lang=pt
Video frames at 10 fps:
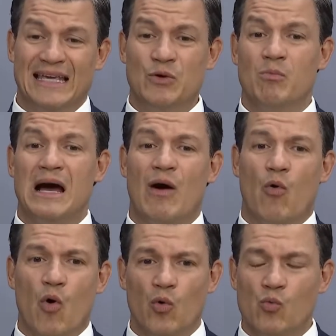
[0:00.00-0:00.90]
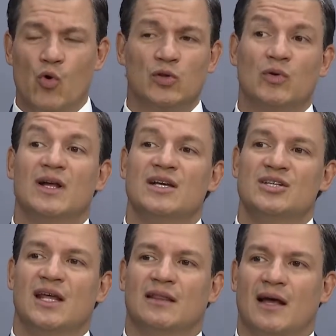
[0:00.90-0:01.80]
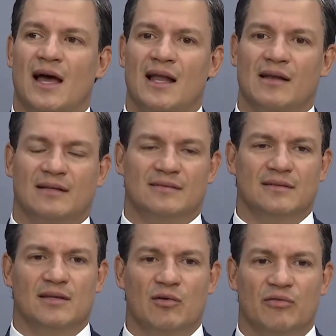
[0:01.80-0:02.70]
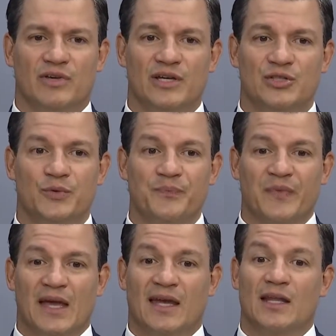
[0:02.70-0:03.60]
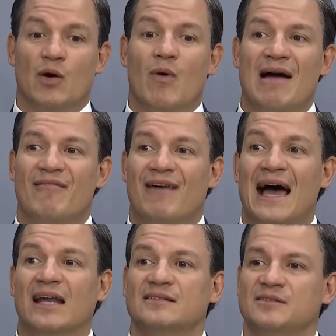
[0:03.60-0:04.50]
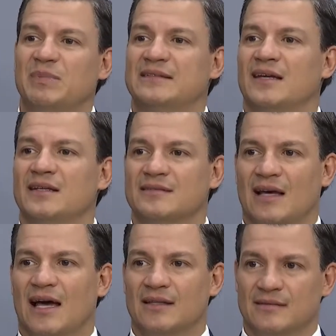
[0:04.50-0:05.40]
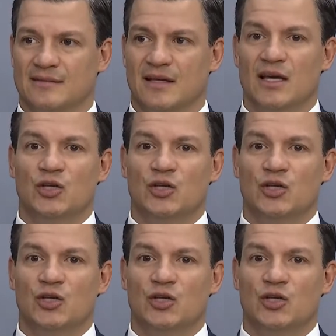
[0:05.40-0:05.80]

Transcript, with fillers: E uma, ou, um outro grande detalhe, assim, que eu vejo, é que não há varas especializadas.